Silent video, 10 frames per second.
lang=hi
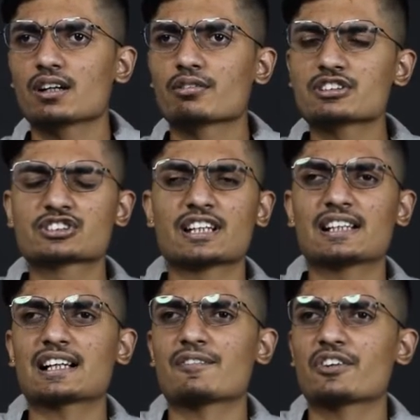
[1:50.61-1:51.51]
क्रिस गेल
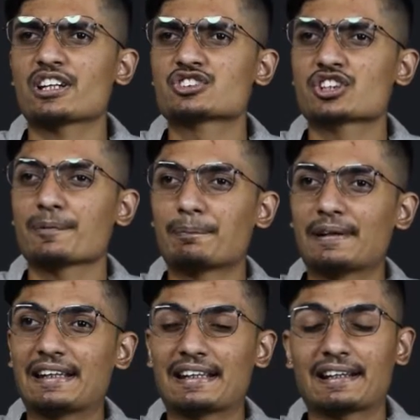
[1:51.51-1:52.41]
काफ़ी अच्छे
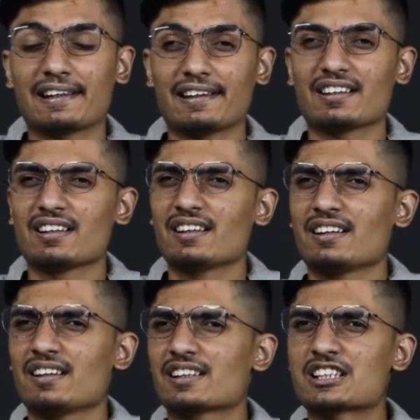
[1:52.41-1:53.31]
प्लेयर है
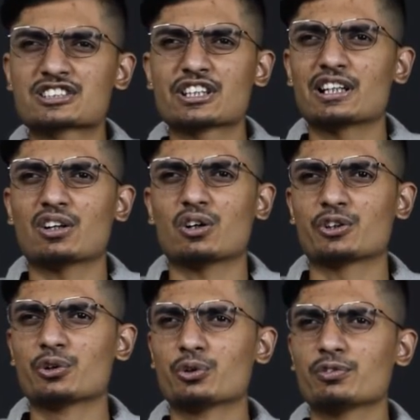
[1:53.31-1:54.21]
क्रिस गेल और
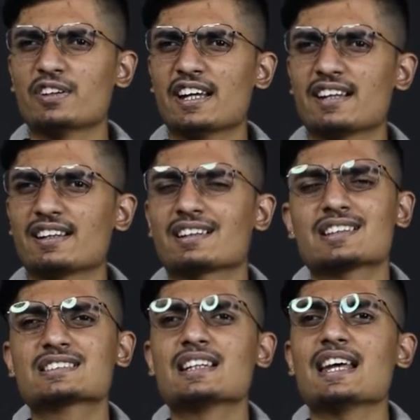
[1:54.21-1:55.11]
ड्यू टू फायर है
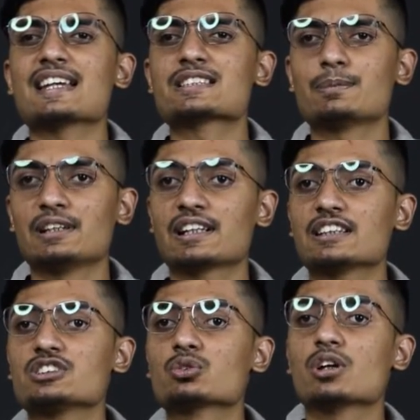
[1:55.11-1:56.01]
क्रिस गेल ऐसे प्लेयर
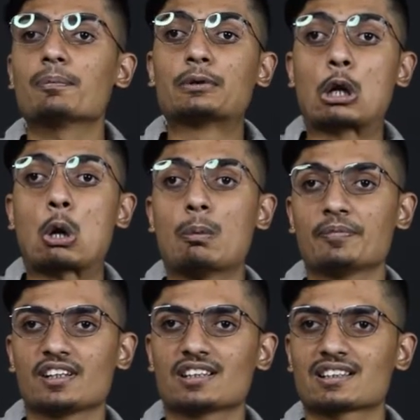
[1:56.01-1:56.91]
है जिनको आप ड्रॉप
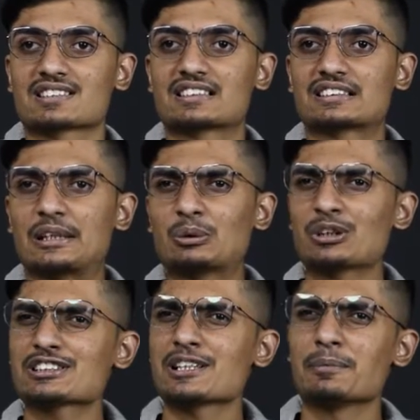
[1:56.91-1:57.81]
नहीं कर सकते
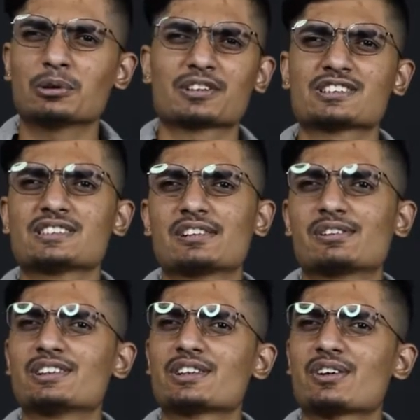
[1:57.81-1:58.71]
क्योंकि सब लोग क्रिस गेल को
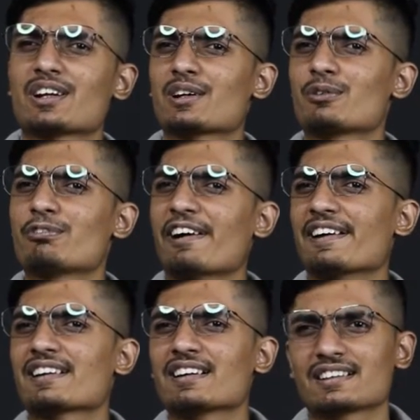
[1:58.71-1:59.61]
लेते हैं और अगर वो
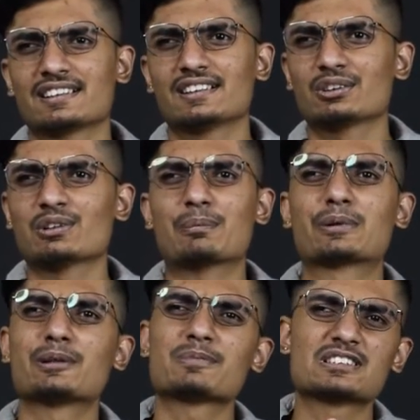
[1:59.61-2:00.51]
फायर कर गए तो आप
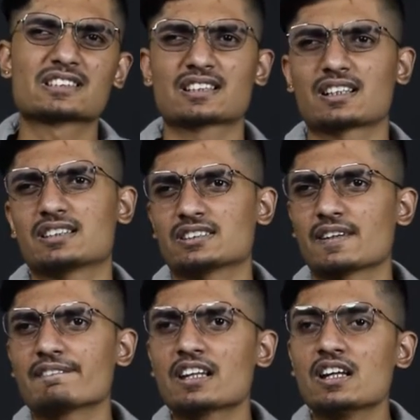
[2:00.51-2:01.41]
कहीं पीछे ना रह
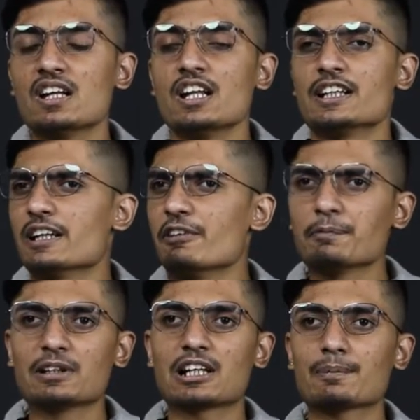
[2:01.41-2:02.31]
जाए डेविड
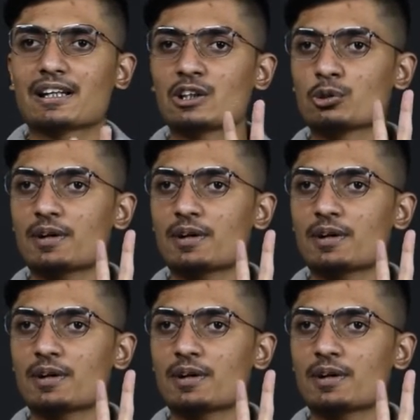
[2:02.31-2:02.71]
मिलर पहले दो